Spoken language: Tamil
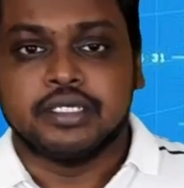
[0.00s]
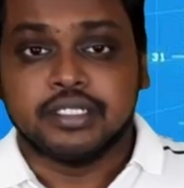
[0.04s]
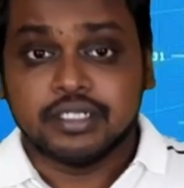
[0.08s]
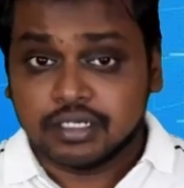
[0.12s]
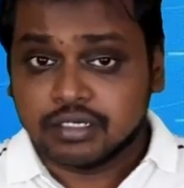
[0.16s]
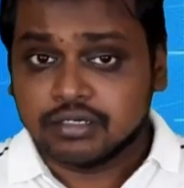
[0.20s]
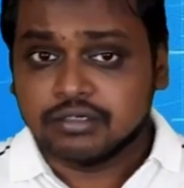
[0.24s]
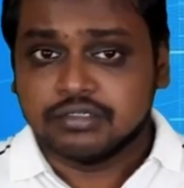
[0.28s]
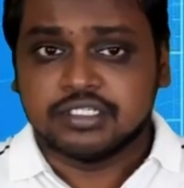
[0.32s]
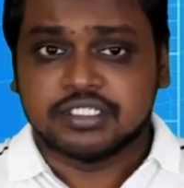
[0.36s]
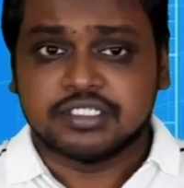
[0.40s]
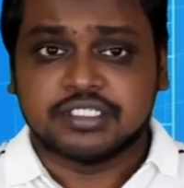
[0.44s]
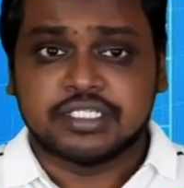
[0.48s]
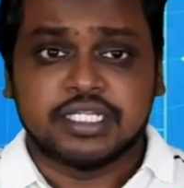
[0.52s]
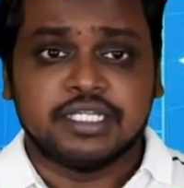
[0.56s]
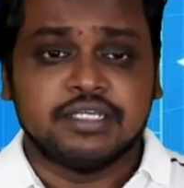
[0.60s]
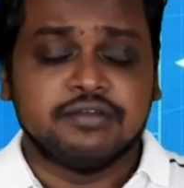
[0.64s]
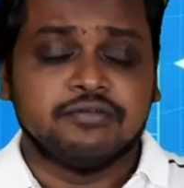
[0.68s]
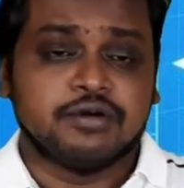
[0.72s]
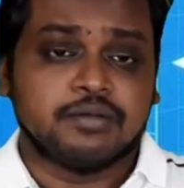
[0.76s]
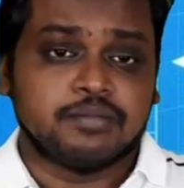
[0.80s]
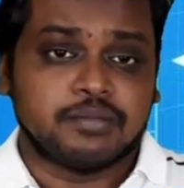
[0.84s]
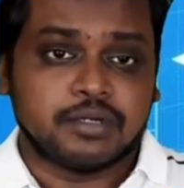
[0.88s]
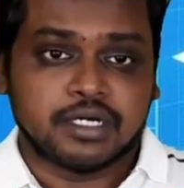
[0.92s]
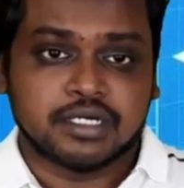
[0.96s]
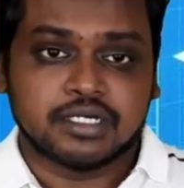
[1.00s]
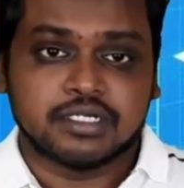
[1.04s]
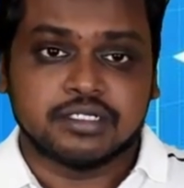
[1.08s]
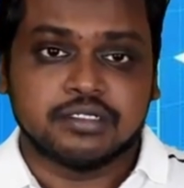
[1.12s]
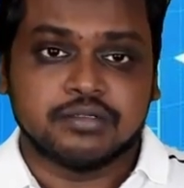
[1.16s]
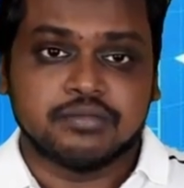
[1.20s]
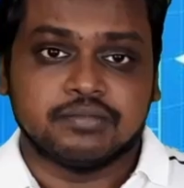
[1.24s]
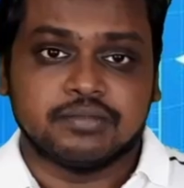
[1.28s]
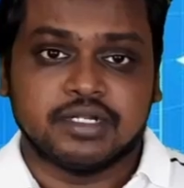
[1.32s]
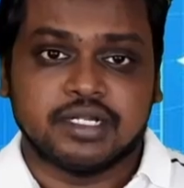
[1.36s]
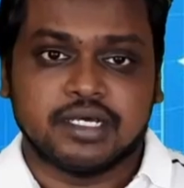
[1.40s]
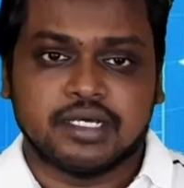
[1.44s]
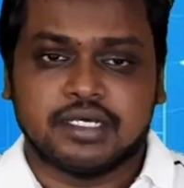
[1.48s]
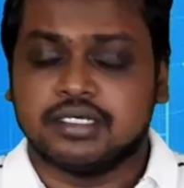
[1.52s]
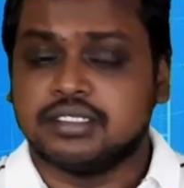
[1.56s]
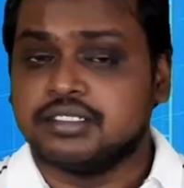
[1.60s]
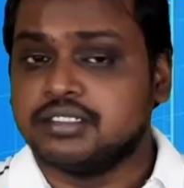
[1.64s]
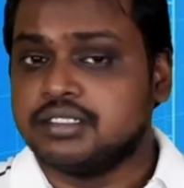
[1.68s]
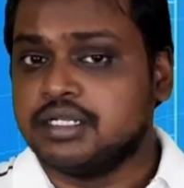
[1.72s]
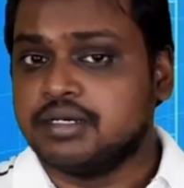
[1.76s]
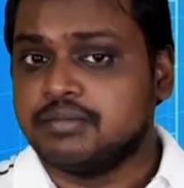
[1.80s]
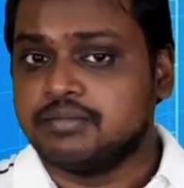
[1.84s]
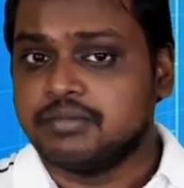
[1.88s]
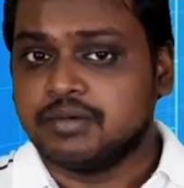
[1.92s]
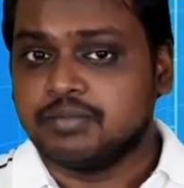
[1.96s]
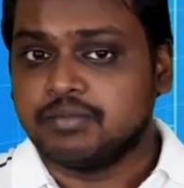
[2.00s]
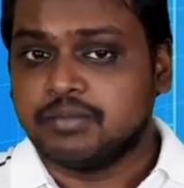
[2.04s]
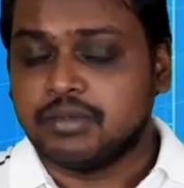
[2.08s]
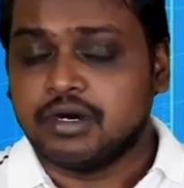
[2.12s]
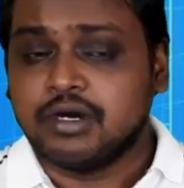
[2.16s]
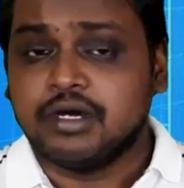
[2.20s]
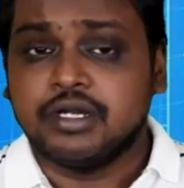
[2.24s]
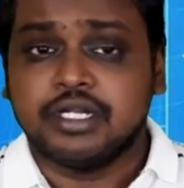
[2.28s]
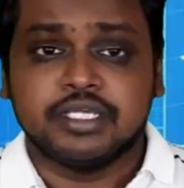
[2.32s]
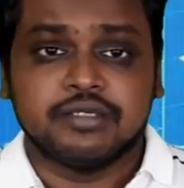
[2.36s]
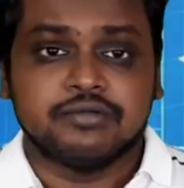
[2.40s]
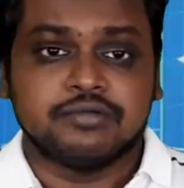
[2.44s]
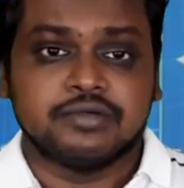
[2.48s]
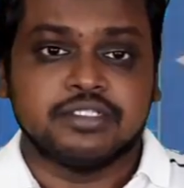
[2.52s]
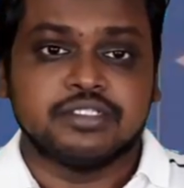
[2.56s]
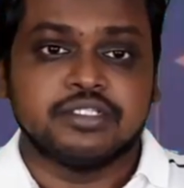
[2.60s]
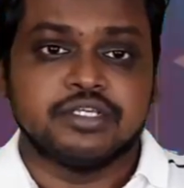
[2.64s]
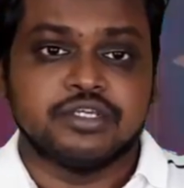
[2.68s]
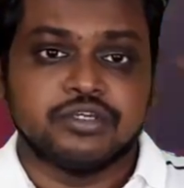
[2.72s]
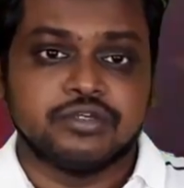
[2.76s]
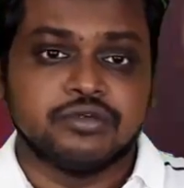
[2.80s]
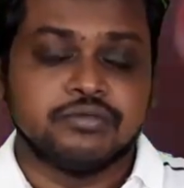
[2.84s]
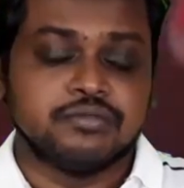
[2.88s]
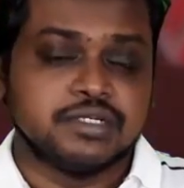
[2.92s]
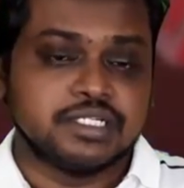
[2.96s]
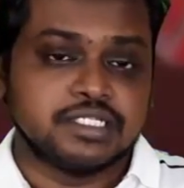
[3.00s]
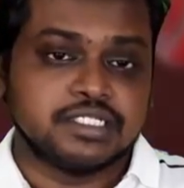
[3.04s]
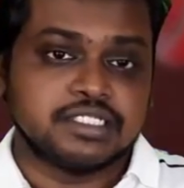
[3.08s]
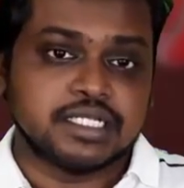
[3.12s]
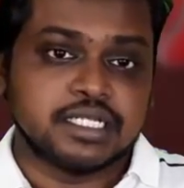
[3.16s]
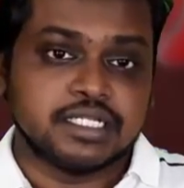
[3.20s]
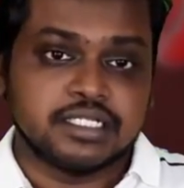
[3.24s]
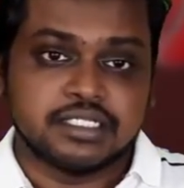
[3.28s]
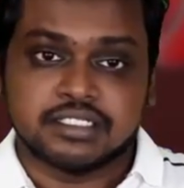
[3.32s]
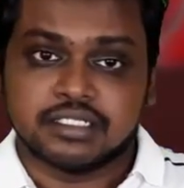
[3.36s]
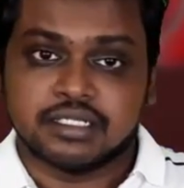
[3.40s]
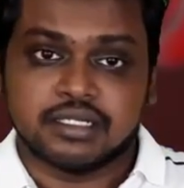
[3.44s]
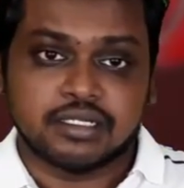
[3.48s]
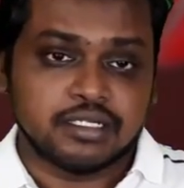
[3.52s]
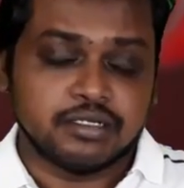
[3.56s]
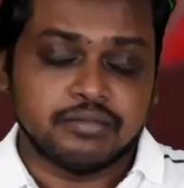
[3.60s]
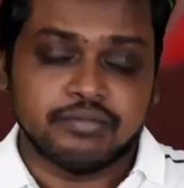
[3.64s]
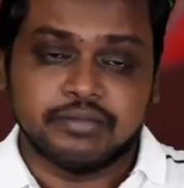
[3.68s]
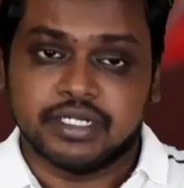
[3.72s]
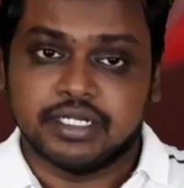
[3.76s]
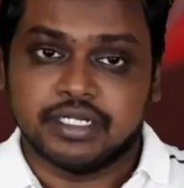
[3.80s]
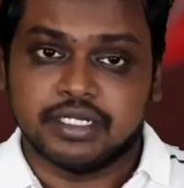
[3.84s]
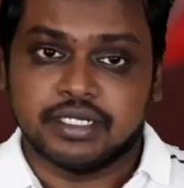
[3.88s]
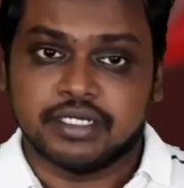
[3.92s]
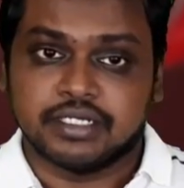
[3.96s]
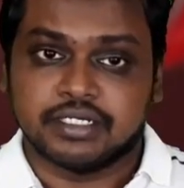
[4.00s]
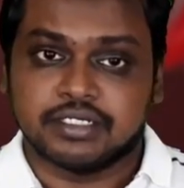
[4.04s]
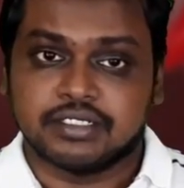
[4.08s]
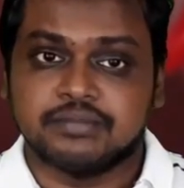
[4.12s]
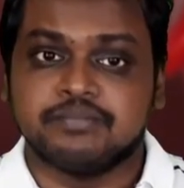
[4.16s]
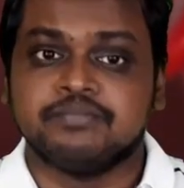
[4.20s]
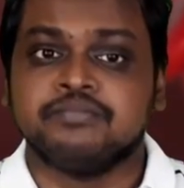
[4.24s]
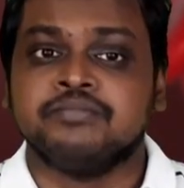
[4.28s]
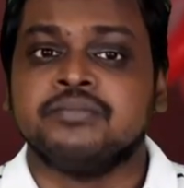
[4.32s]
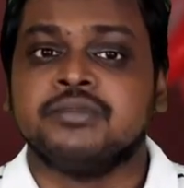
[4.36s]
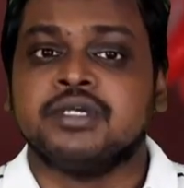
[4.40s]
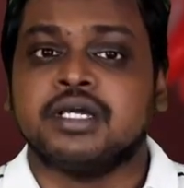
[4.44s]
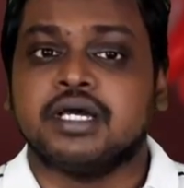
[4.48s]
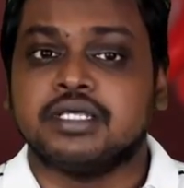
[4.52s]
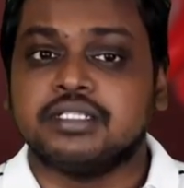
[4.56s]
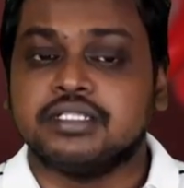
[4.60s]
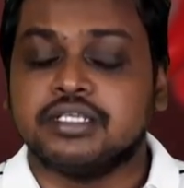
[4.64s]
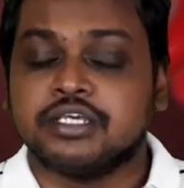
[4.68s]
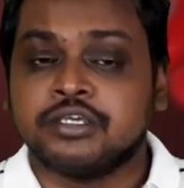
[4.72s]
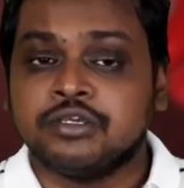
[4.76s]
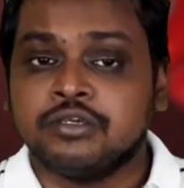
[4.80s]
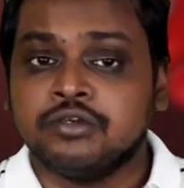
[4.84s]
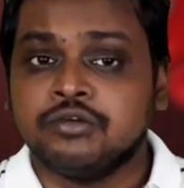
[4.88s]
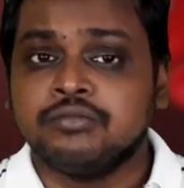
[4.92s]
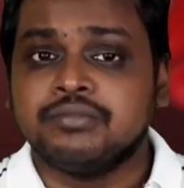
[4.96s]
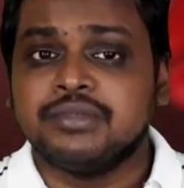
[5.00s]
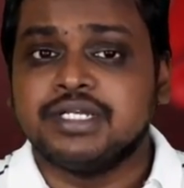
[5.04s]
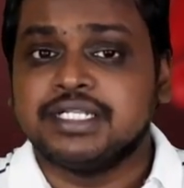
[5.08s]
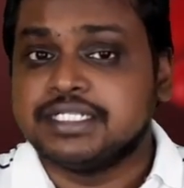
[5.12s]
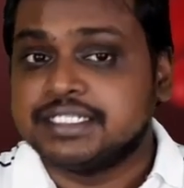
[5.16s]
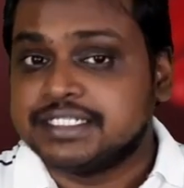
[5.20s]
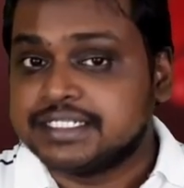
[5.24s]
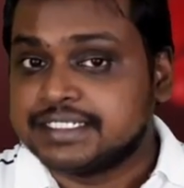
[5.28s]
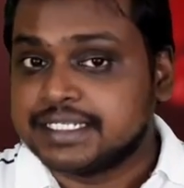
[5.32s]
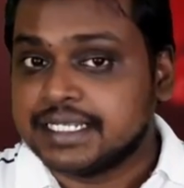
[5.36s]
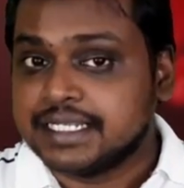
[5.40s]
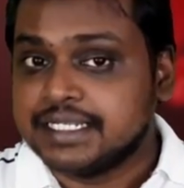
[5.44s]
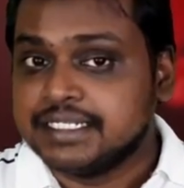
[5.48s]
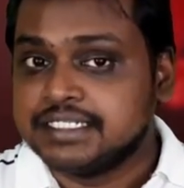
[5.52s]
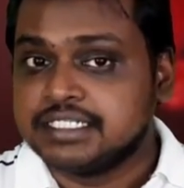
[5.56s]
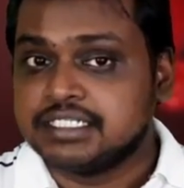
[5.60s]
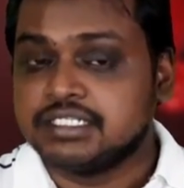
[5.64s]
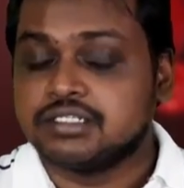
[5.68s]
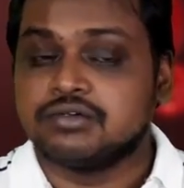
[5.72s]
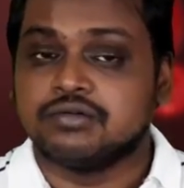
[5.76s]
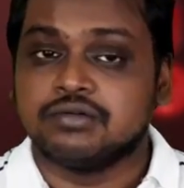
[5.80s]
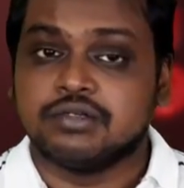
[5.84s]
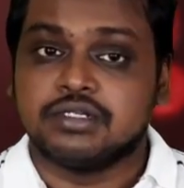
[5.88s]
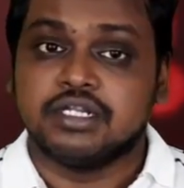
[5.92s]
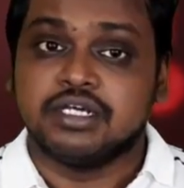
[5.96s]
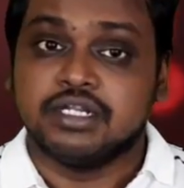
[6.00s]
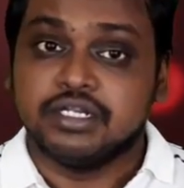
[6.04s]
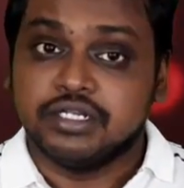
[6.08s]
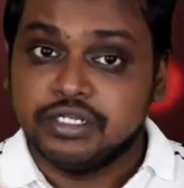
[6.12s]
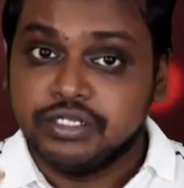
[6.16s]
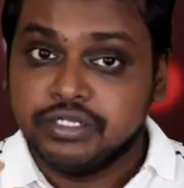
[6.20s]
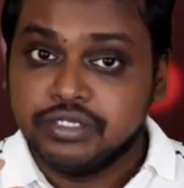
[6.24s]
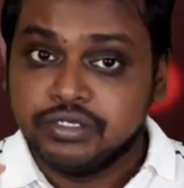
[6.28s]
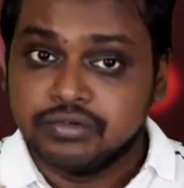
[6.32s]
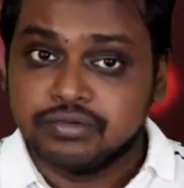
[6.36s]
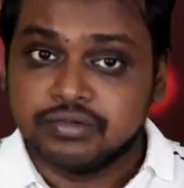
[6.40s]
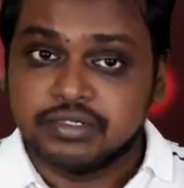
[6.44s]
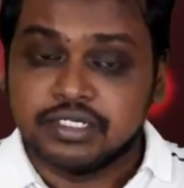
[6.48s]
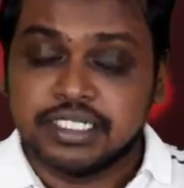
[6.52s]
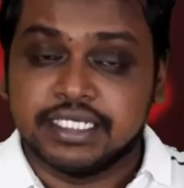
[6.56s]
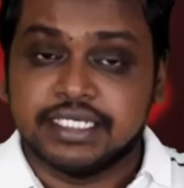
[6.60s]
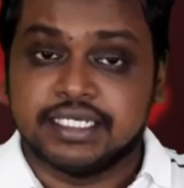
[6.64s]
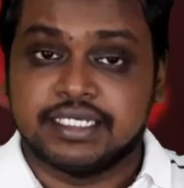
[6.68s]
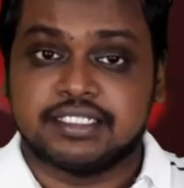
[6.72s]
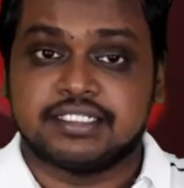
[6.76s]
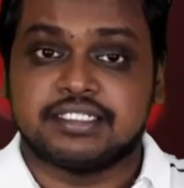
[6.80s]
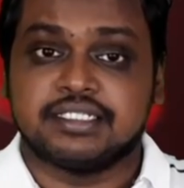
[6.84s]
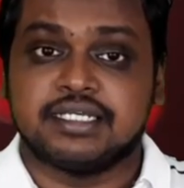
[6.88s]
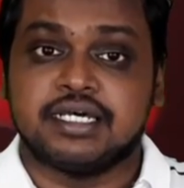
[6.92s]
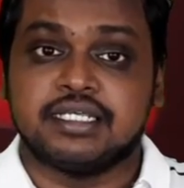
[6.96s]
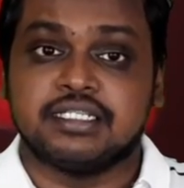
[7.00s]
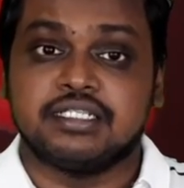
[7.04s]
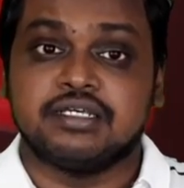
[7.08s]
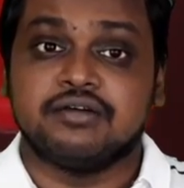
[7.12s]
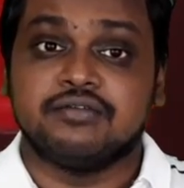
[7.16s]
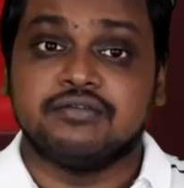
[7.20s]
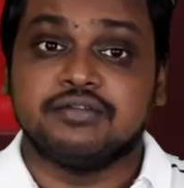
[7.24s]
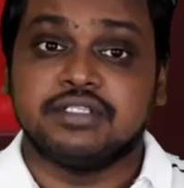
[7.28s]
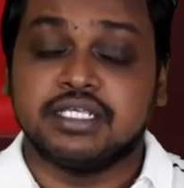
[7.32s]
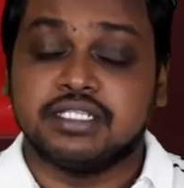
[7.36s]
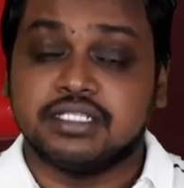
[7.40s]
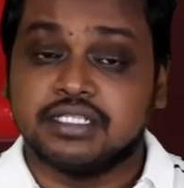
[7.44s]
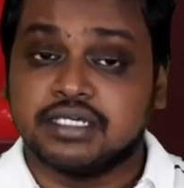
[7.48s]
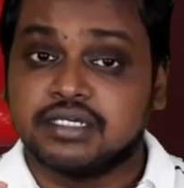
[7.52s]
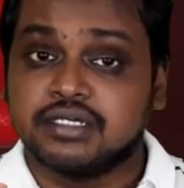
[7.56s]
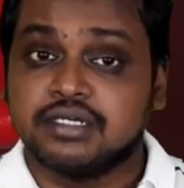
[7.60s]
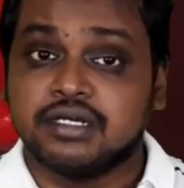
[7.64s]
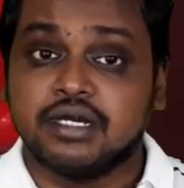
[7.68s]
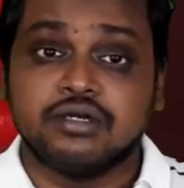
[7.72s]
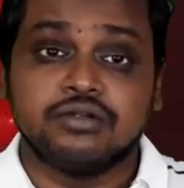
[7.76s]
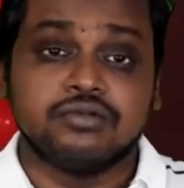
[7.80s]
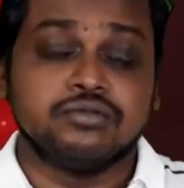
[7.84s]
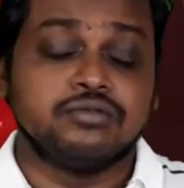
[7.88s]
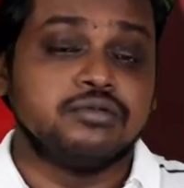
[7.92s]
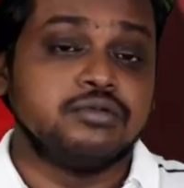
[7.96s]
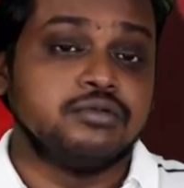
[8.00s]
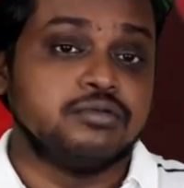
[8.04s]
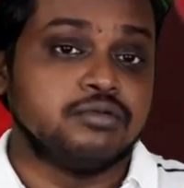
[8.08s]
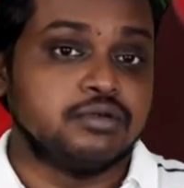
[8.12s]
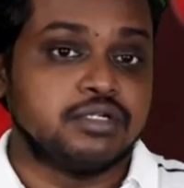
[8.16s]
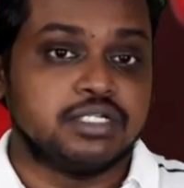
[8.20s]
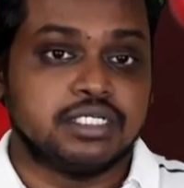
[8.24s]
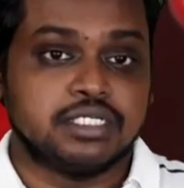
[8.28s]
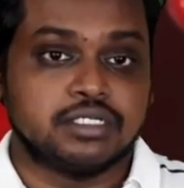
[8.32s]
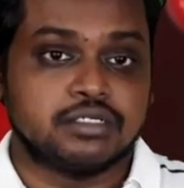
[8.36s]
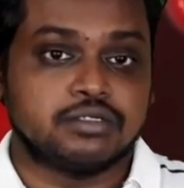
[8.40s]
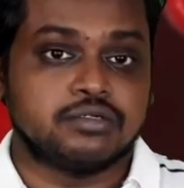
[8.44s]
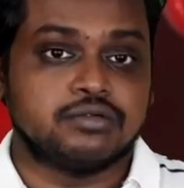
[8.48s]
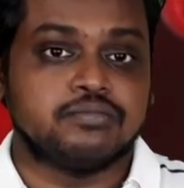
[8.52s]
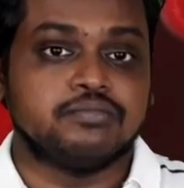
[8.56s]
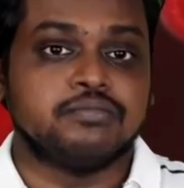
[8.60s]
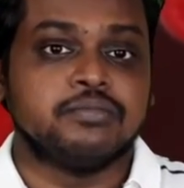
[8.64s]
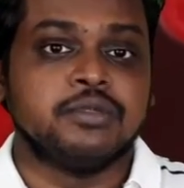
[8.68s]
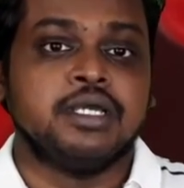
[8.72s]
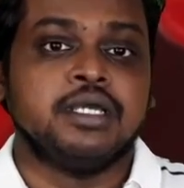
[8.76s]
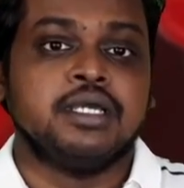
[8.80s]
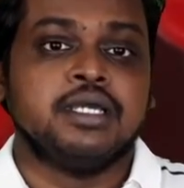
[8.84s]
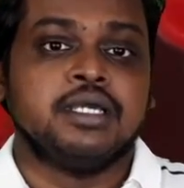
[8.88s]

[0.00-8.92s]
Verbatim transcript: இன்னும் கொஞ்சம் தெளிவாக பார்க்கணும்னா நம்ம பாடி வந்து ஹியூமன் செல்ஸால் மேட் ஆகிருக்கு அந்த ஹியூமன் செல்ஸ்க்குள்ள நியூக்ளியஸ் அதாவது அந்த கருன்னு ஒன்று இருக்கும்